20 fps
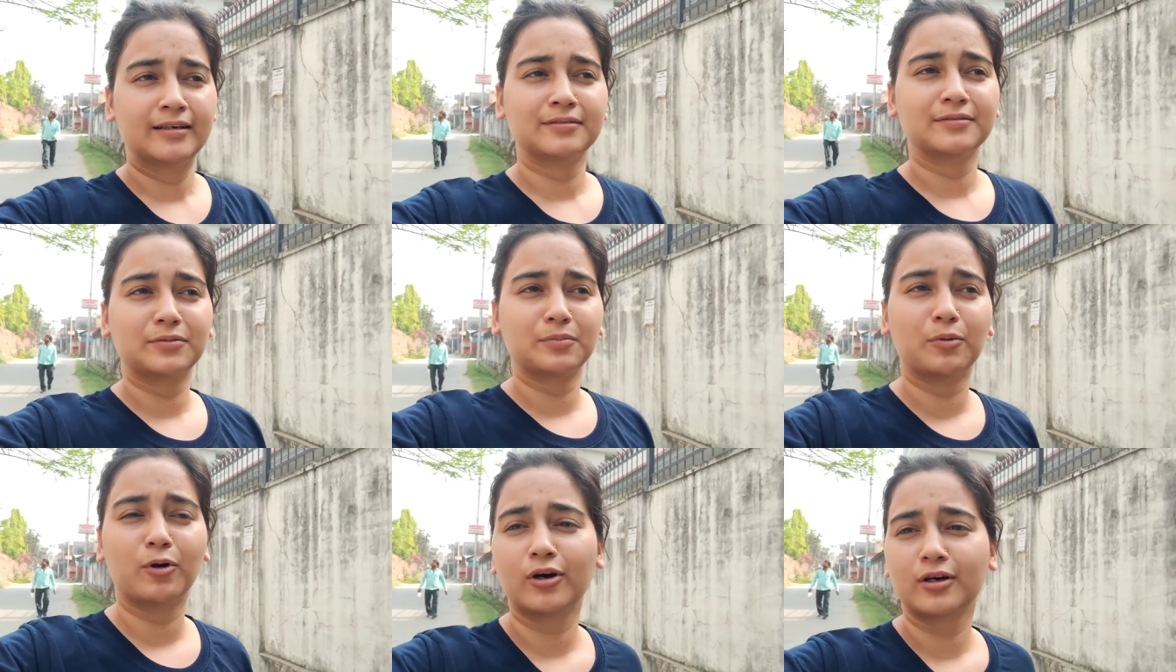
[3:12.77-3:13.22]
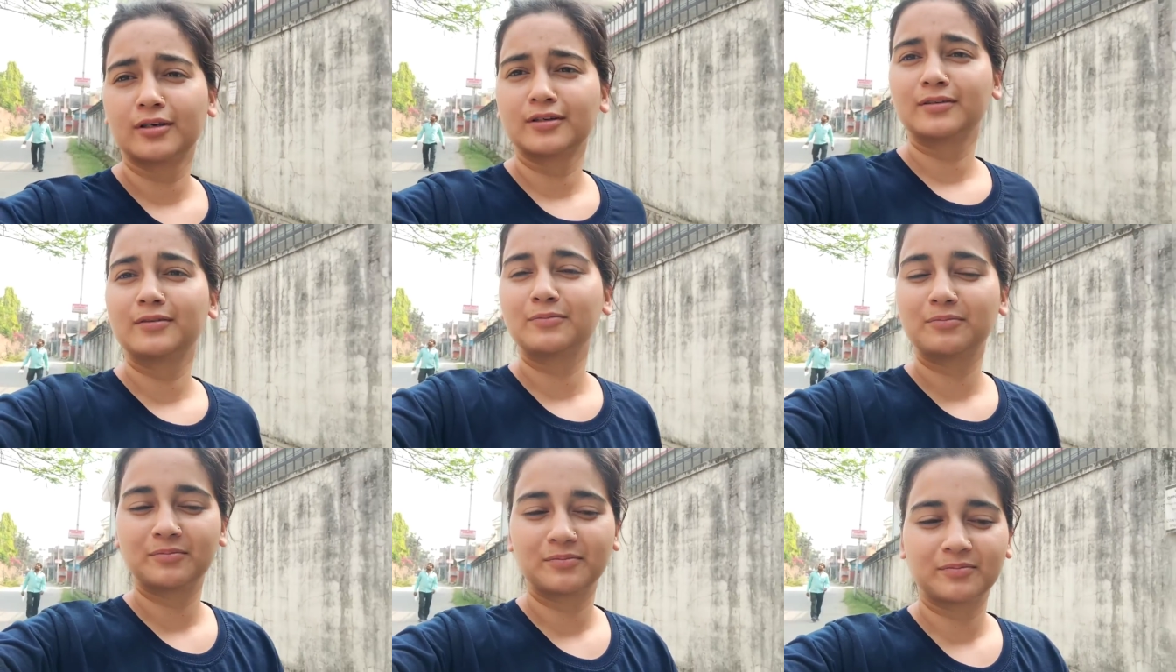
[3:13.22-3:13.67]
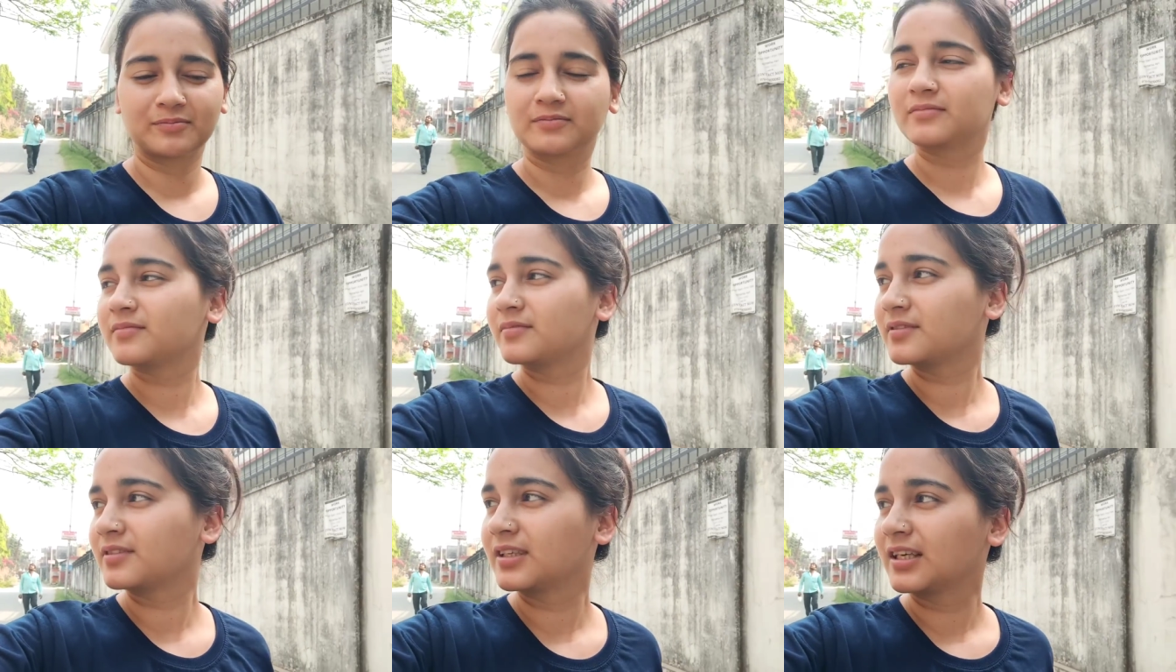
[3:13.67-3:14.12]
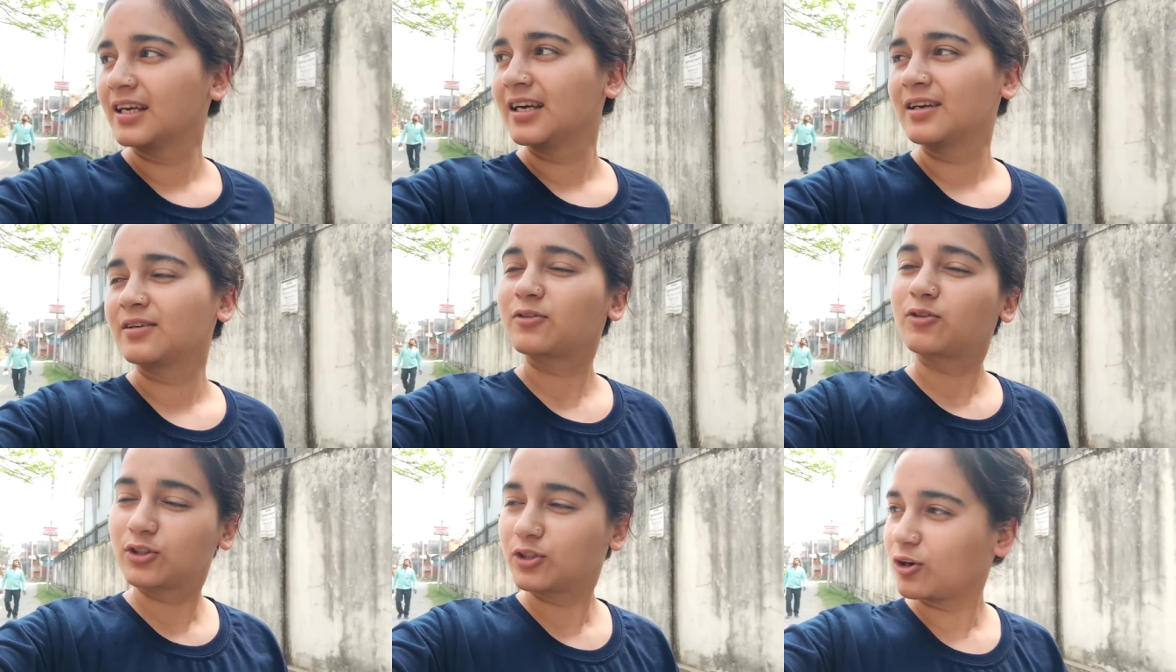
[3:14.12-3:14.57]
पराठों के ही होता है बटर
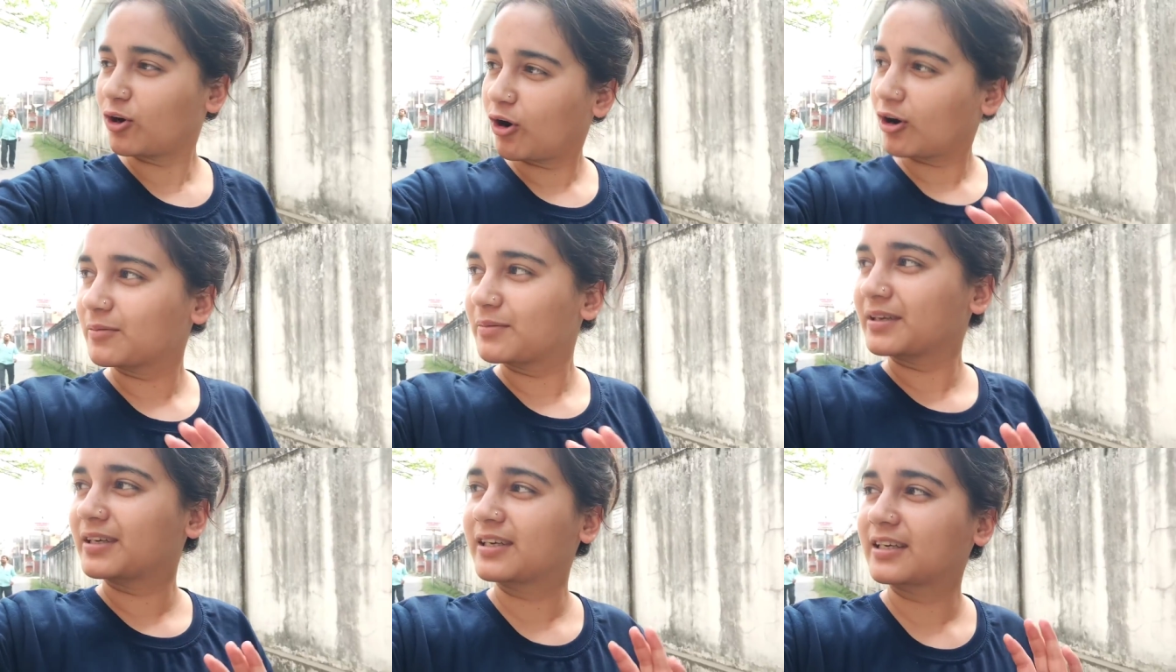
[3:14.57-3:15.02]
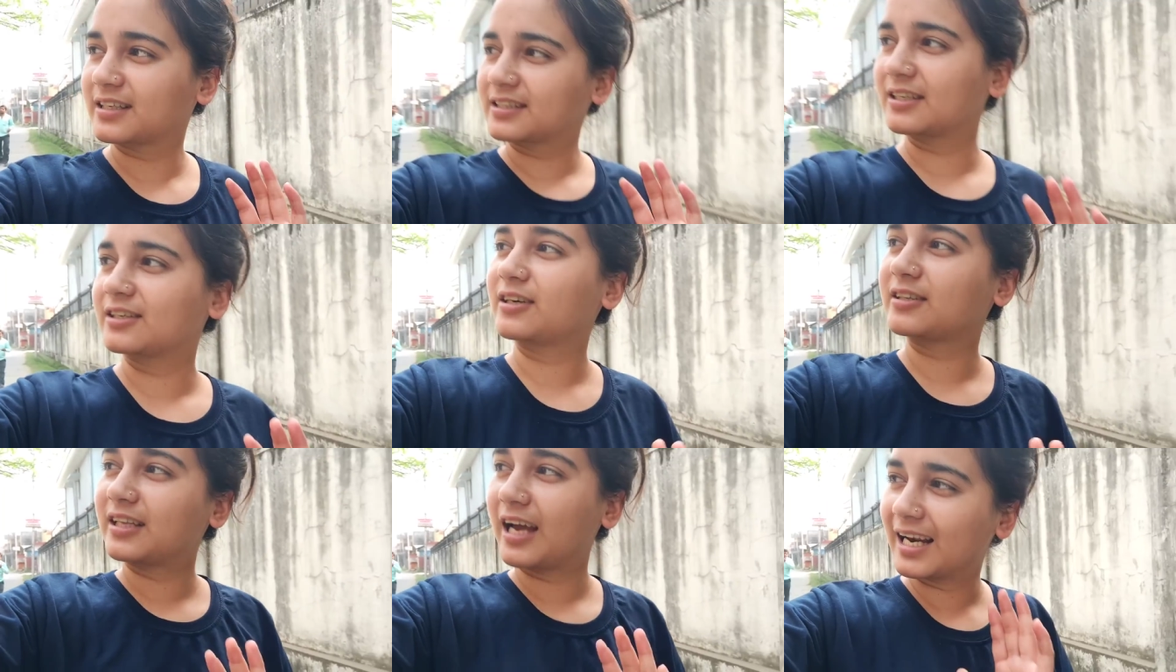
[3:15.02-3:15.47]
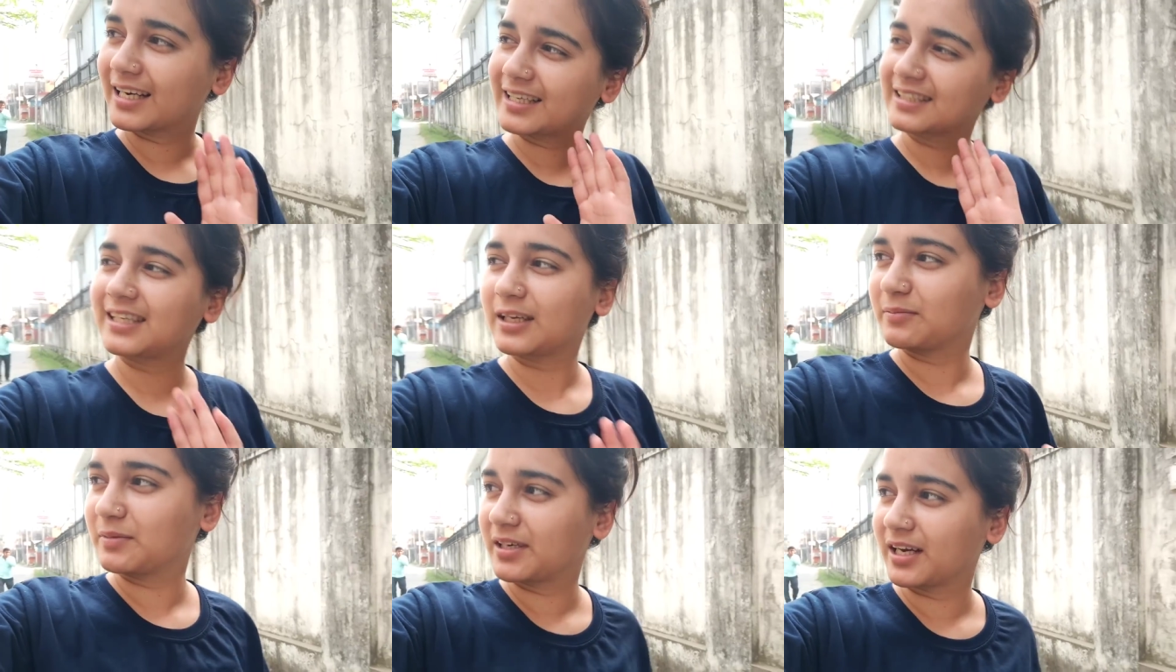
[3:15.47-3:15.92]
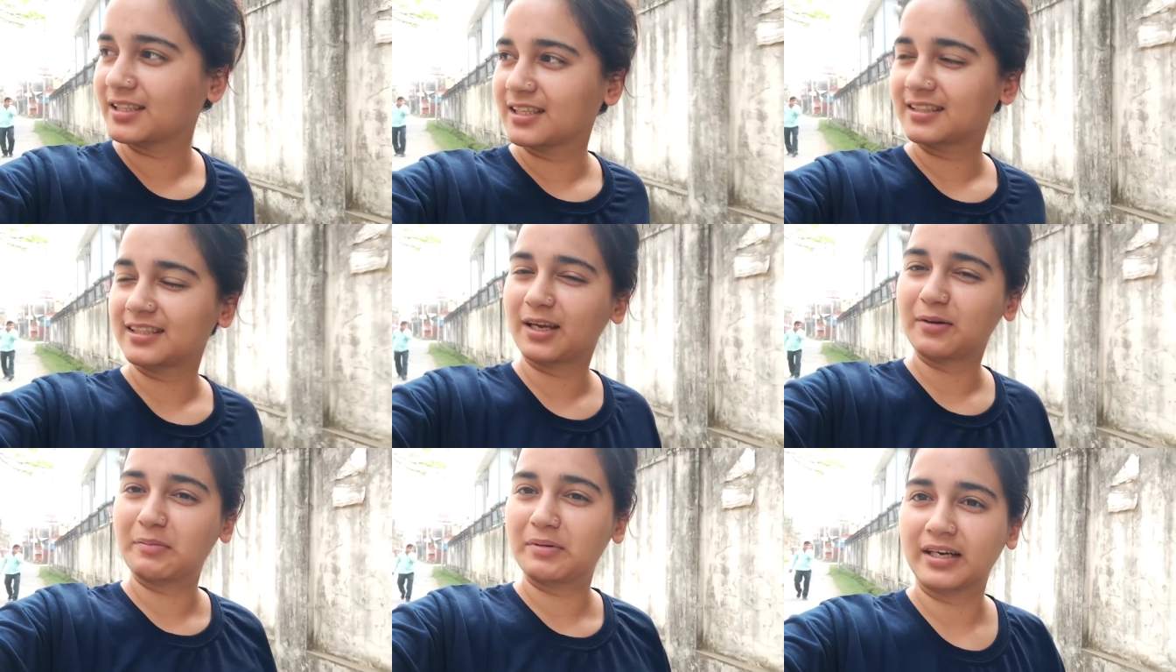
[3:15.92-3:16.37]
कुछ और भी किसी दाल के साथ भी खा
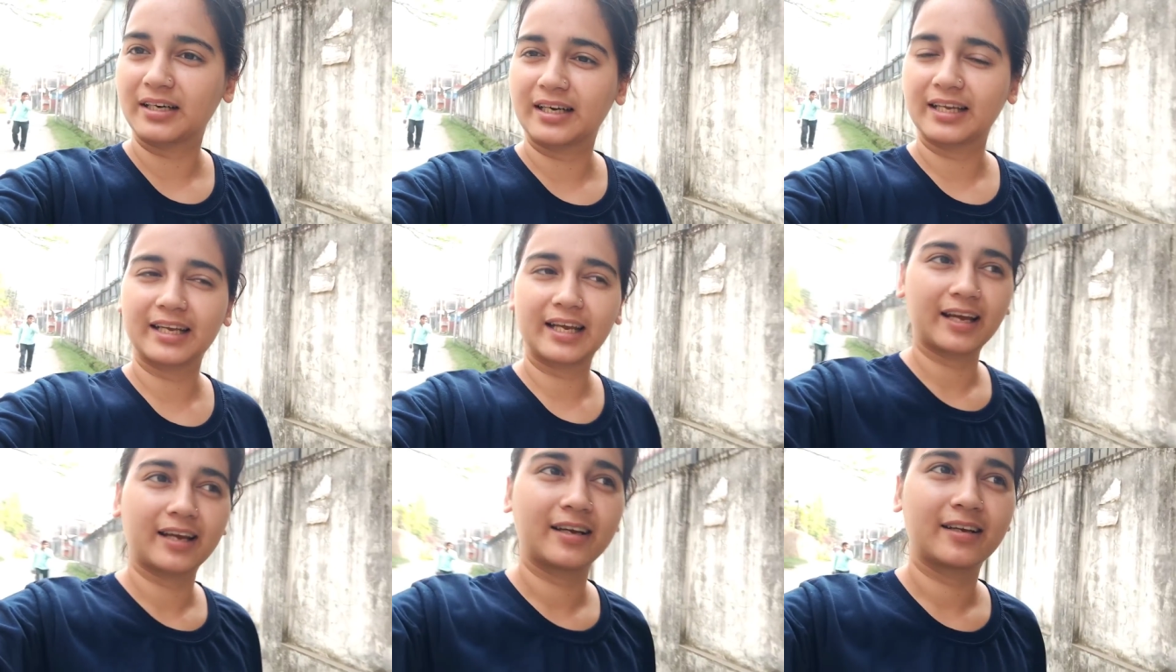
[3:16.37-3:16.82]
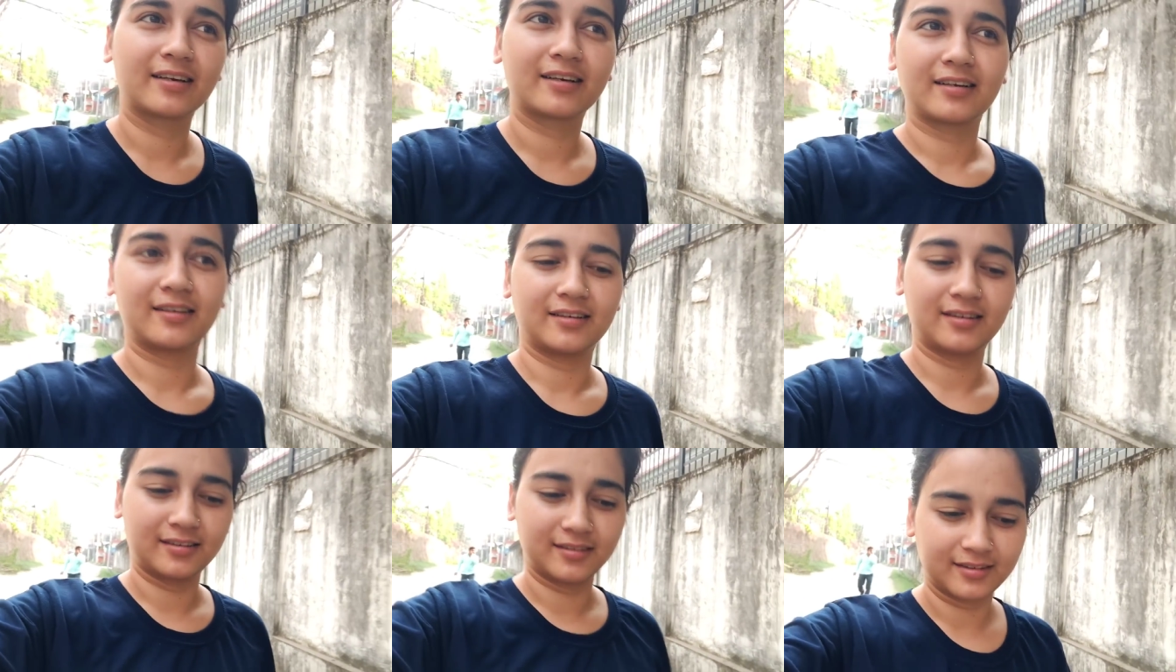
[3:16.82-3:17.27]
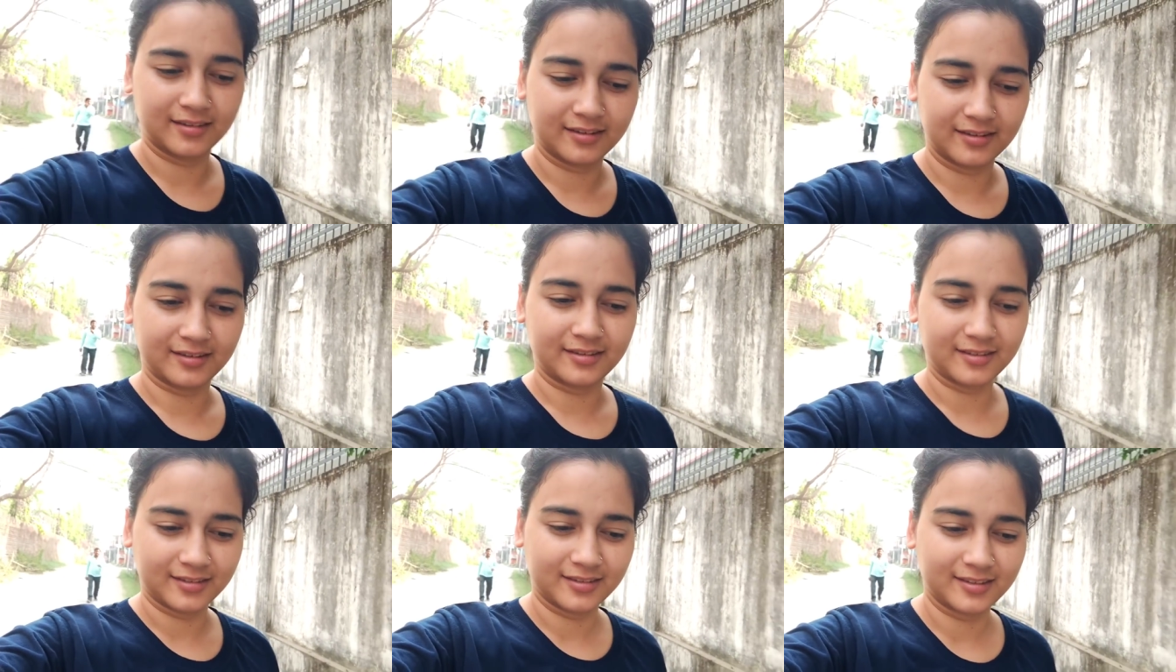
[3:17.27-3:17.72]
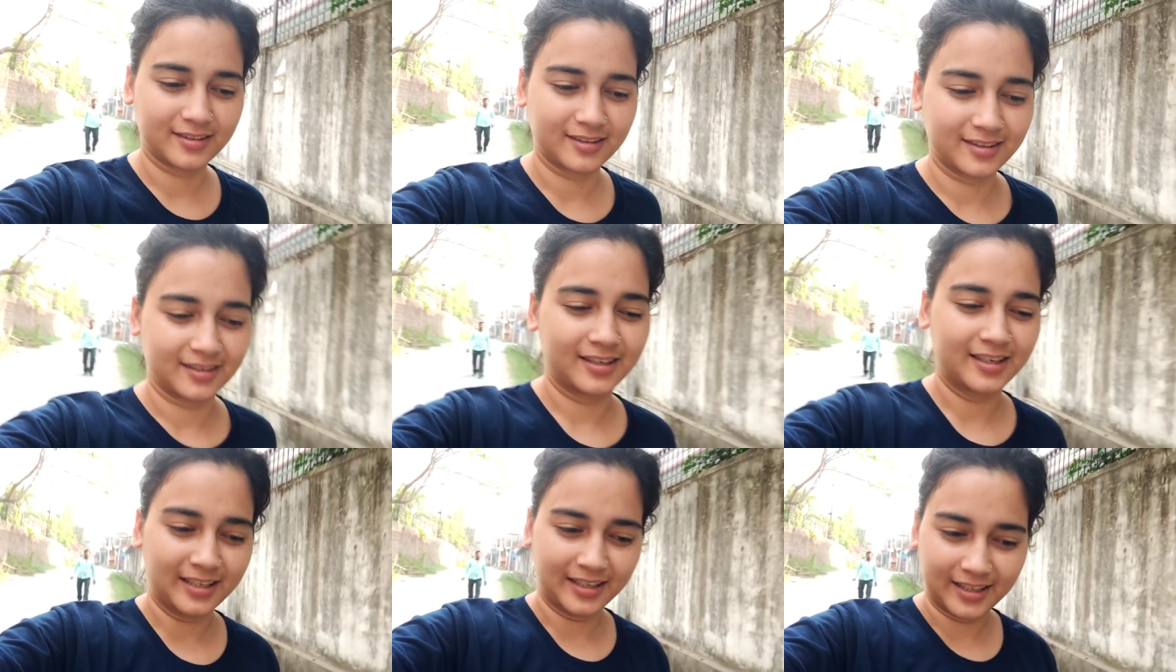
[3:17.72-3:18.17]
सकते हैं बटर ठीक है क्यों खा सकते हैं दाल के साथ
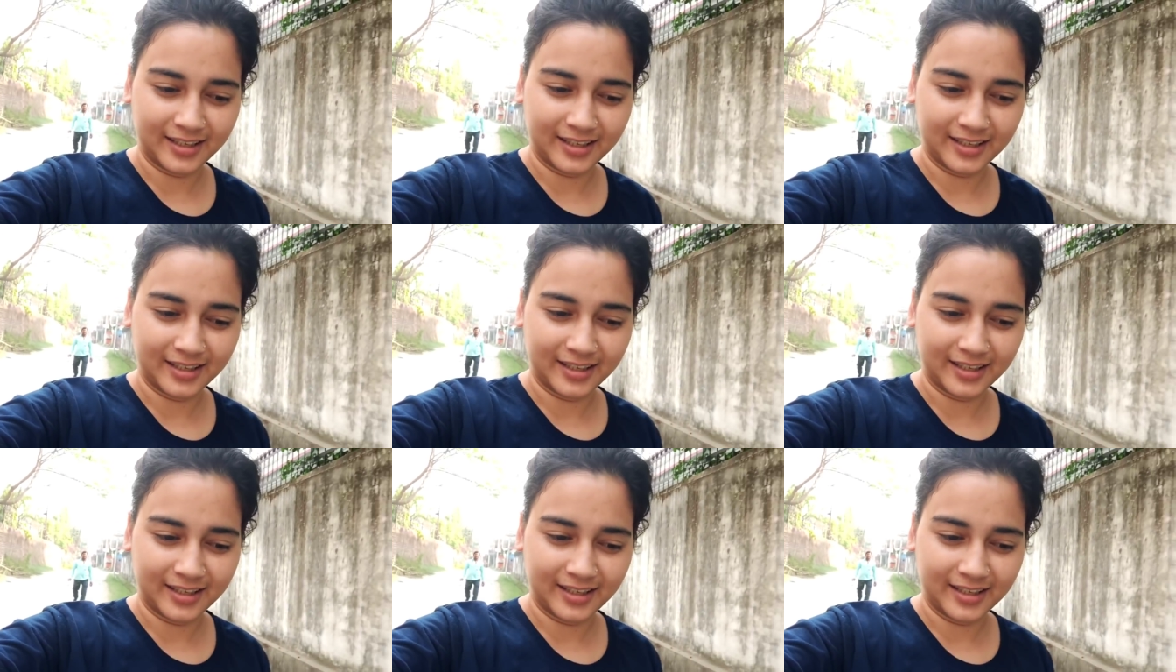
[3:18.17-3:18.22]
बटर